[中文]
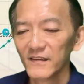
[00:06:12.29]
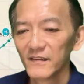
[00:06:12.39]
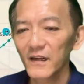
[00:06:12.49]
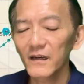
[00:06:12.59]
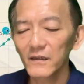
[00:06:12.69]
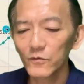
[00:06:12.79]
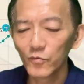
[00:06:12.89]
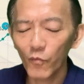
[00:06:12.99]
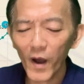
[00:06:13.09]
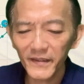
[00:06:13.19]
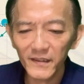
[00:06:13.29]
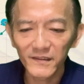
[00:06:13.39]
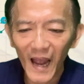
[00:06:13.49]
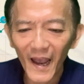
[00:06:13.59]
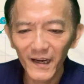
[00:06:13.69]
那万一你
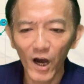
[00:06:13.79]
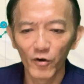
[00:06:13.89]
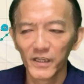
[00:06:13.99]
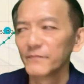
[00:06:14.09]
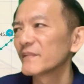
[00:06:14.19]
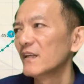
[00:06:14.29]
太老了，